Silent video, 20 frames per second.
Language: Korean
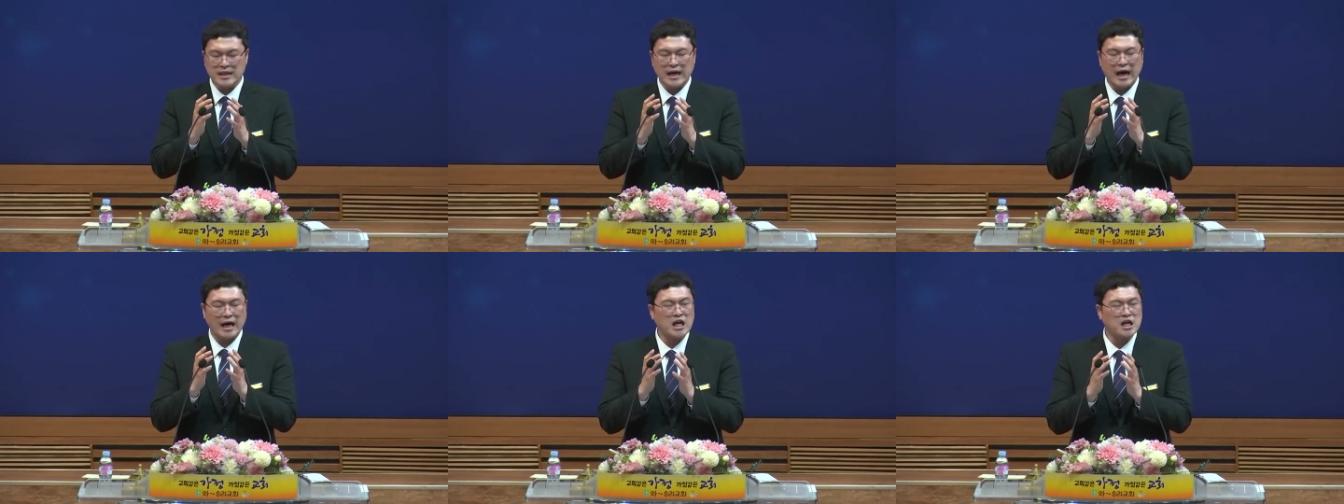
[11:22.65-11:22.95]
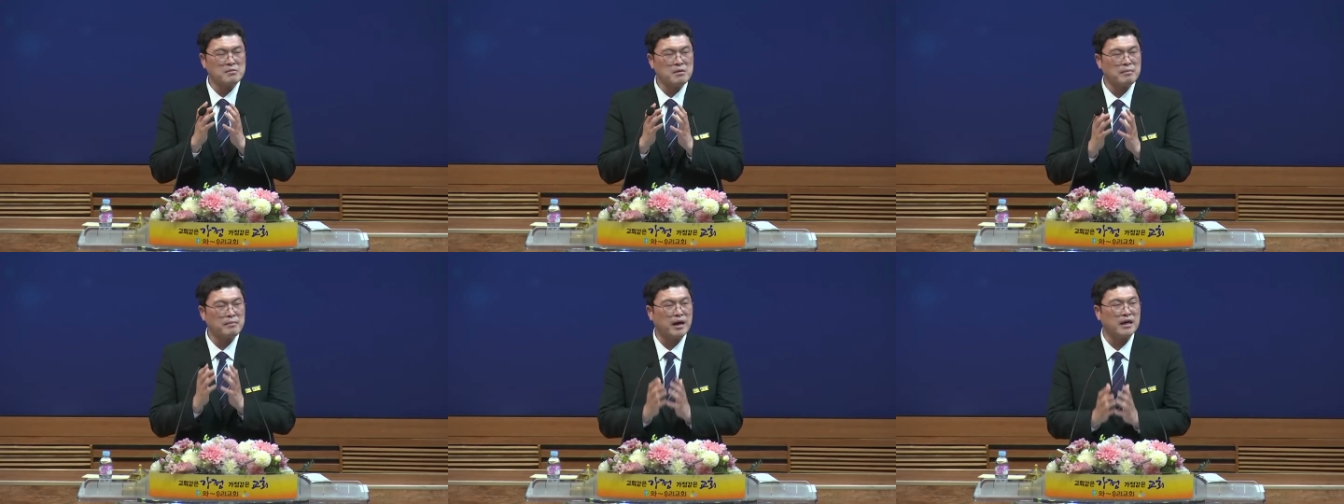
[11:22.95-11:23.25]

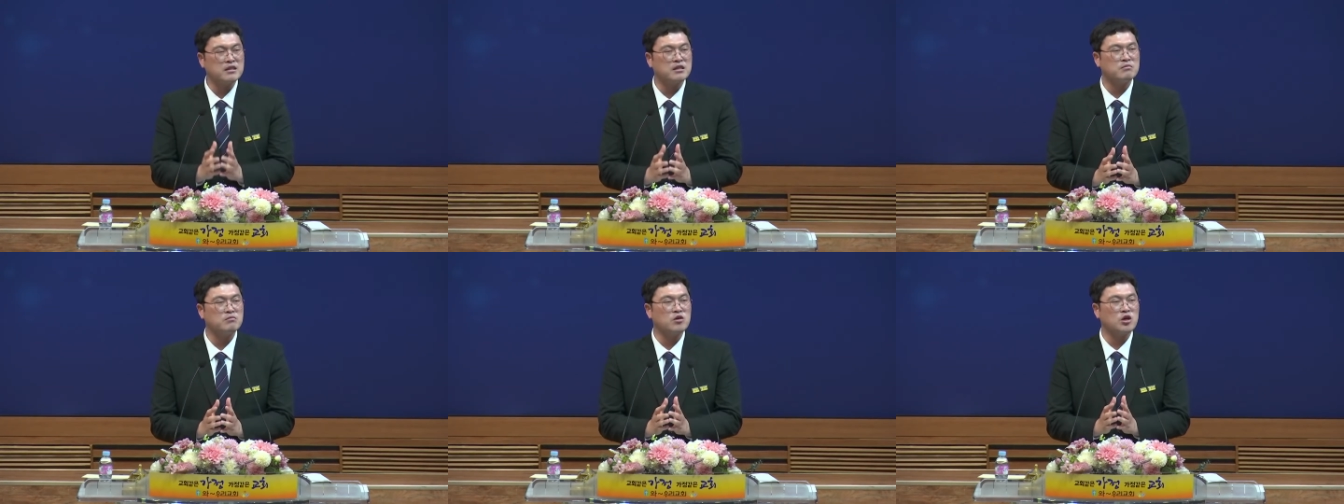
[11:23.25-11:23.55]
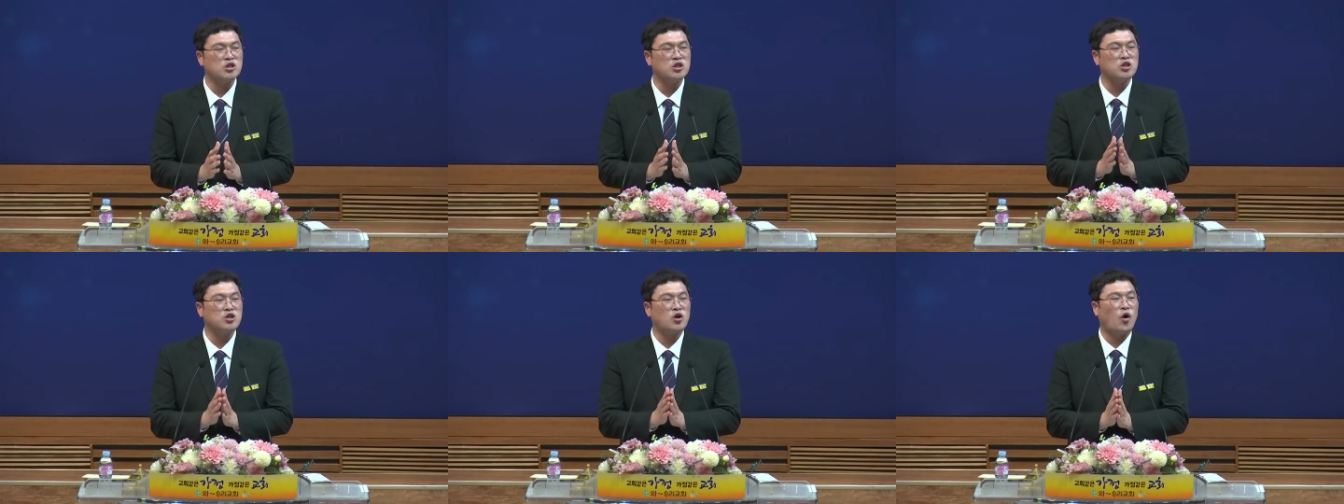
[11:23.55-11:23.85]
하나님의
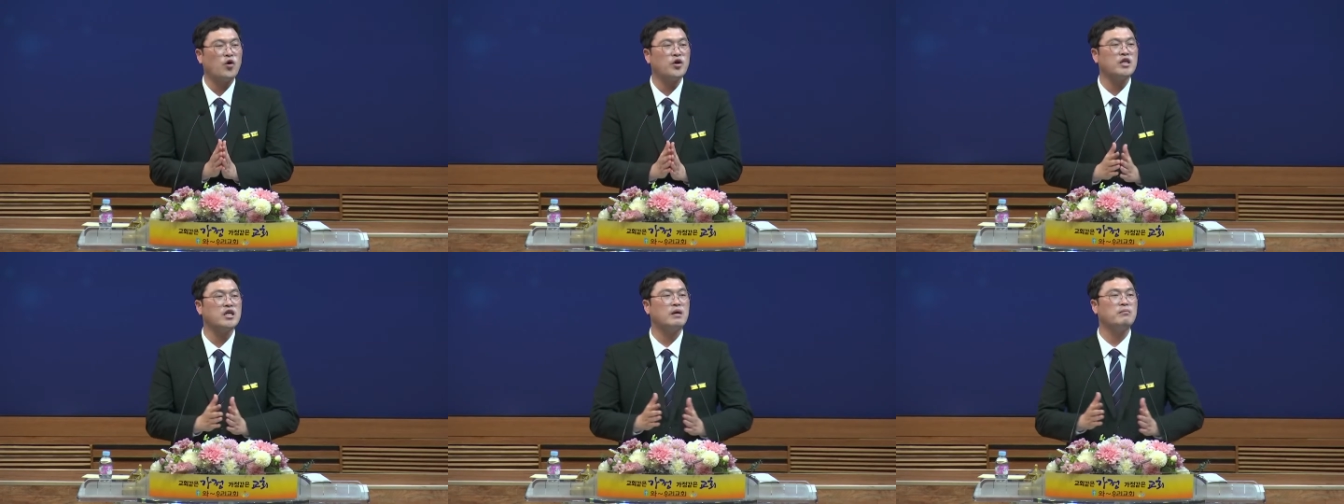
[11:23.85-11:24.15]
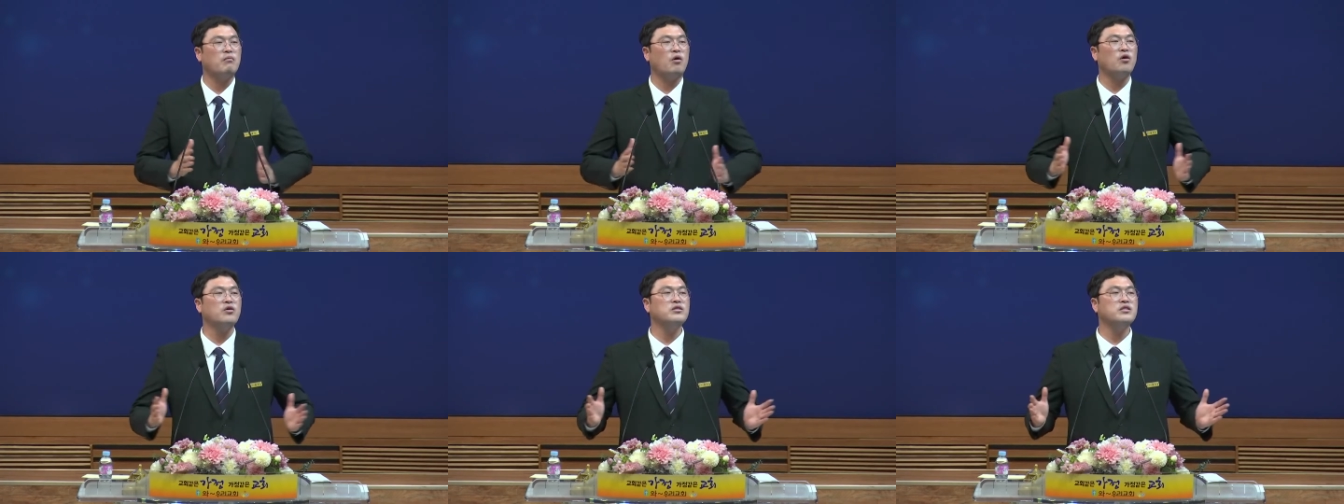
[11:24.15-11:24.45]
말씀과는 거리가
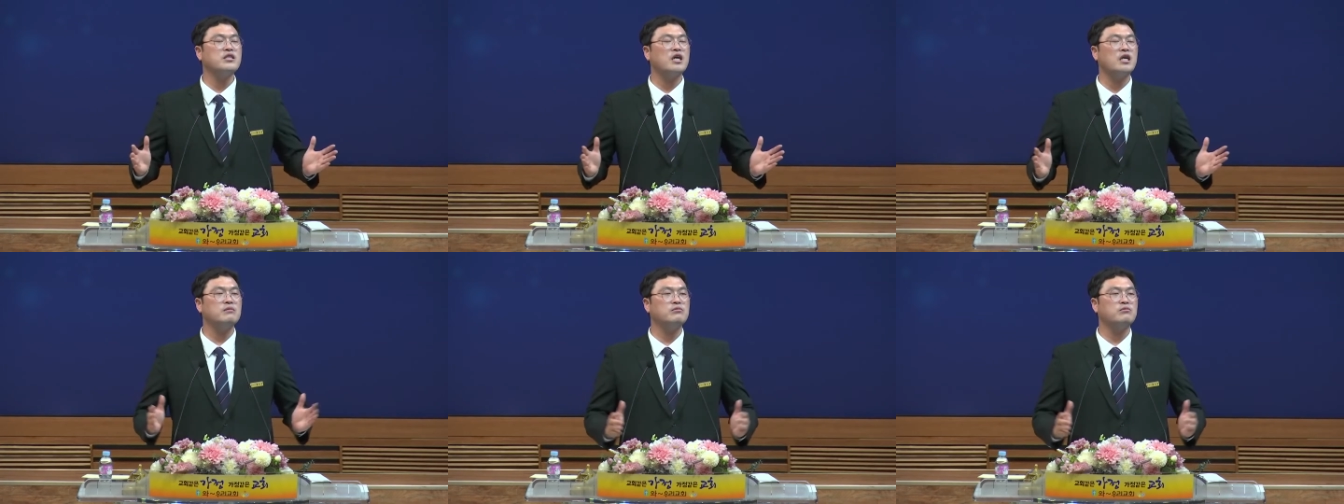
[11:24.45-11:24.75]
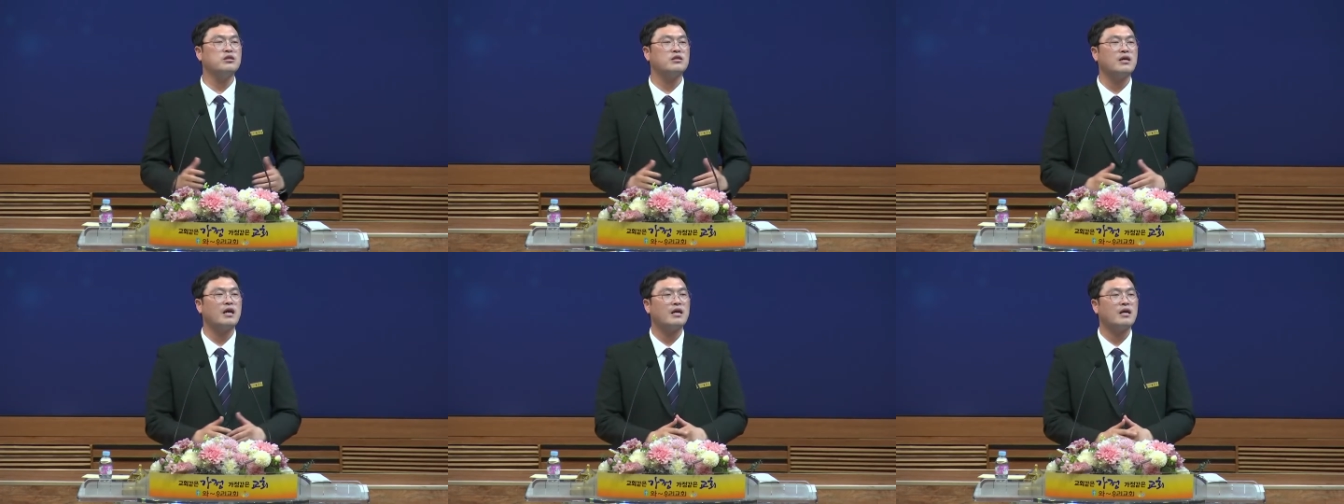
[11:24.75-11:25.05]
먼
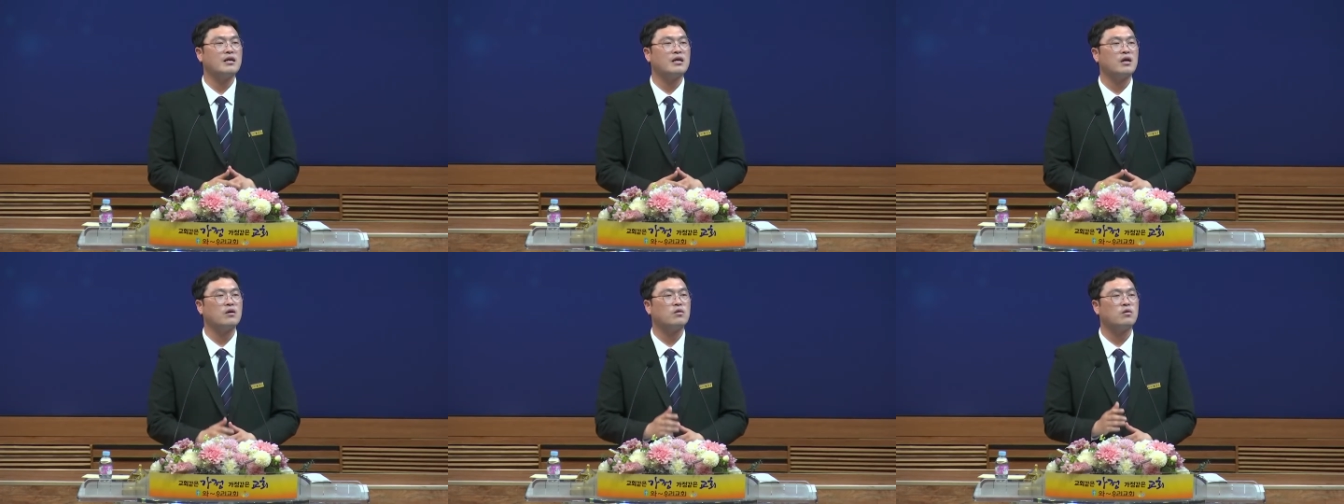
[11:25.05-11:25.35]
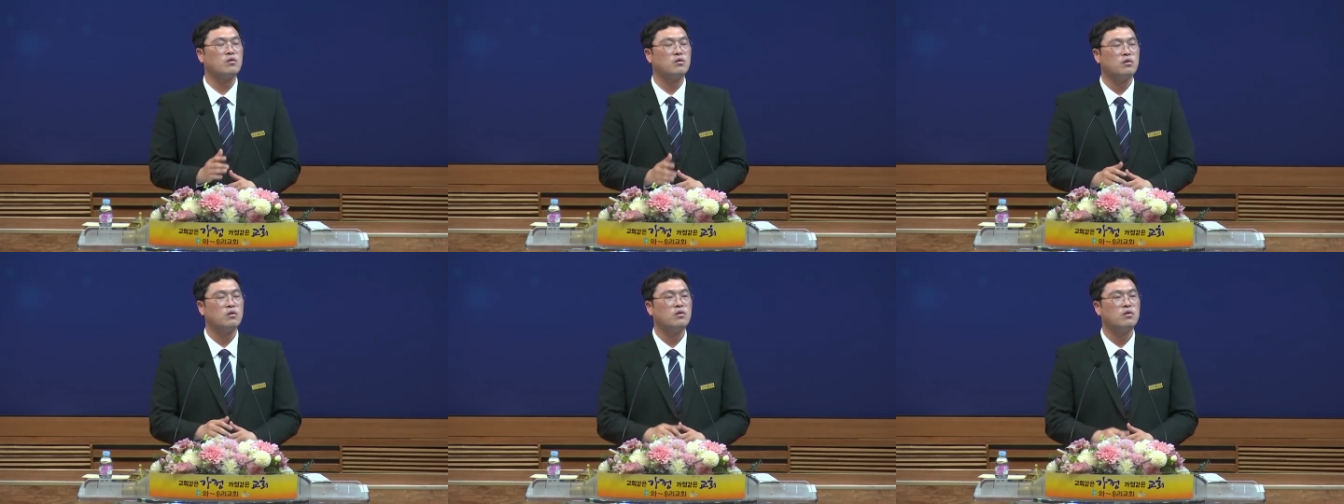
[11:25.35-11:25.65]
삶을
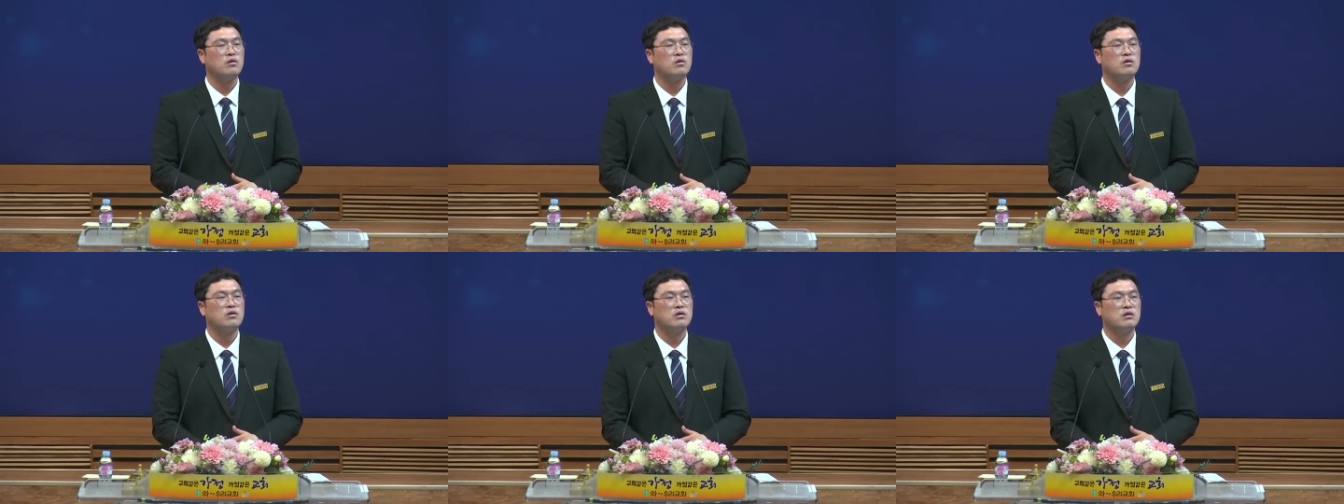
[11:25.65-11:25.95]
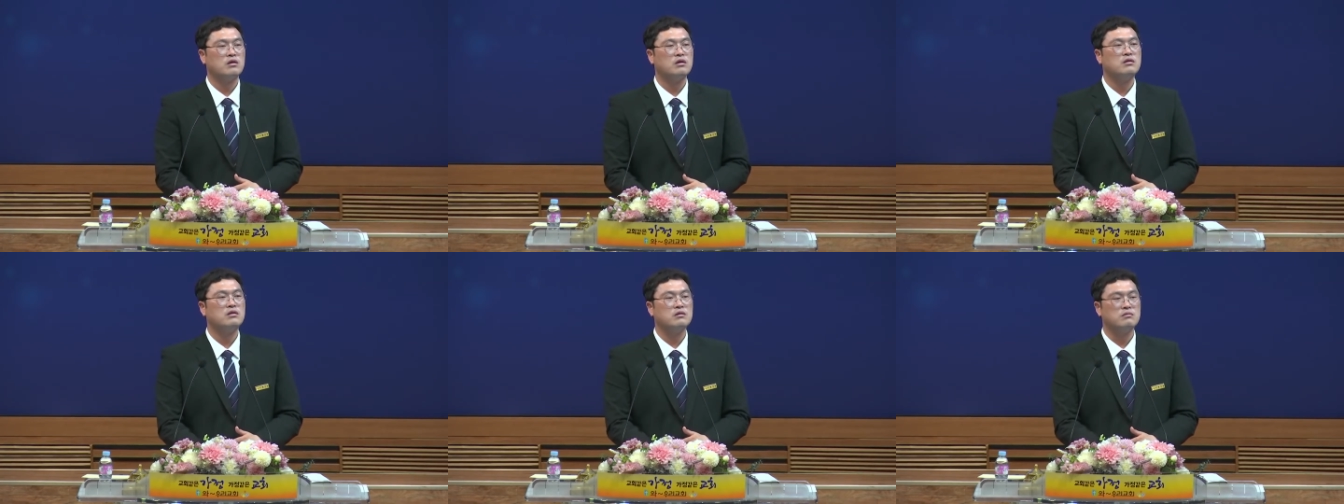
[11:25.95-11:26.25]
살아가고
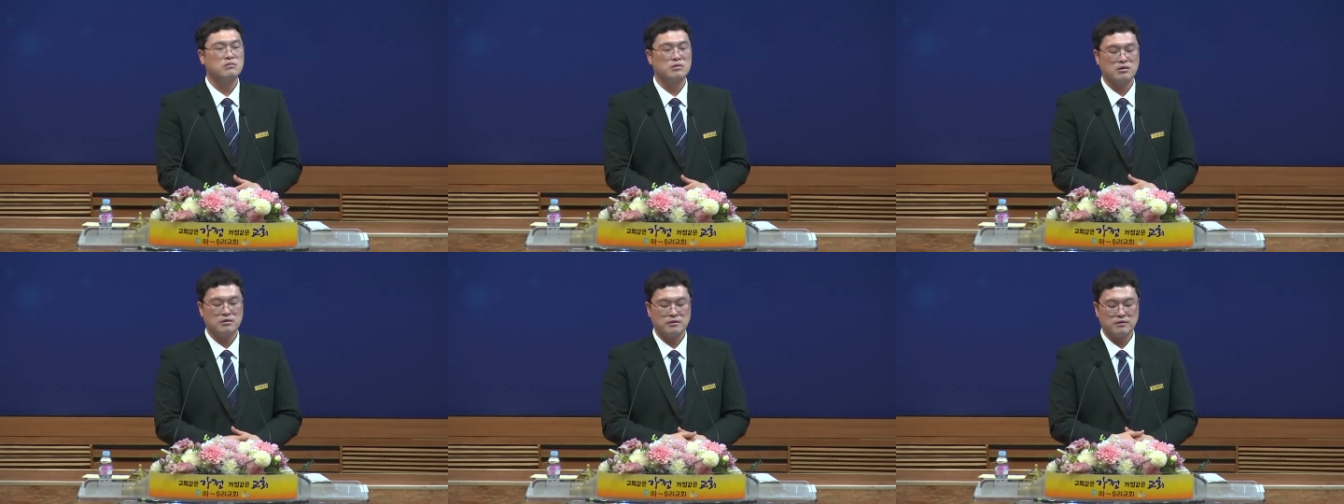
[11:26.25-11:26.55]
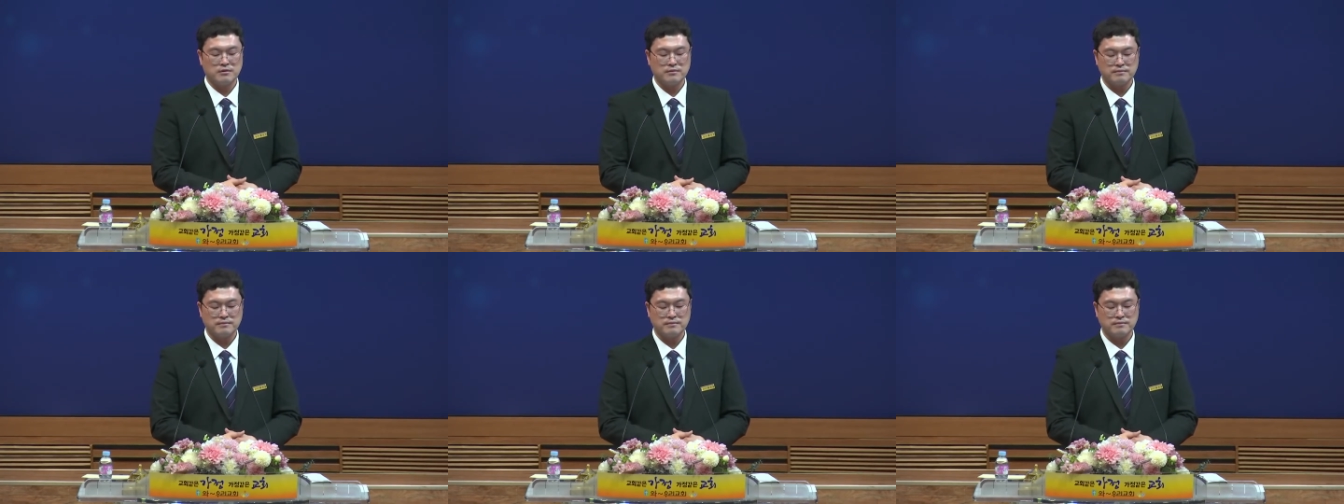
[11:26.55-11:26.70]
있습니다.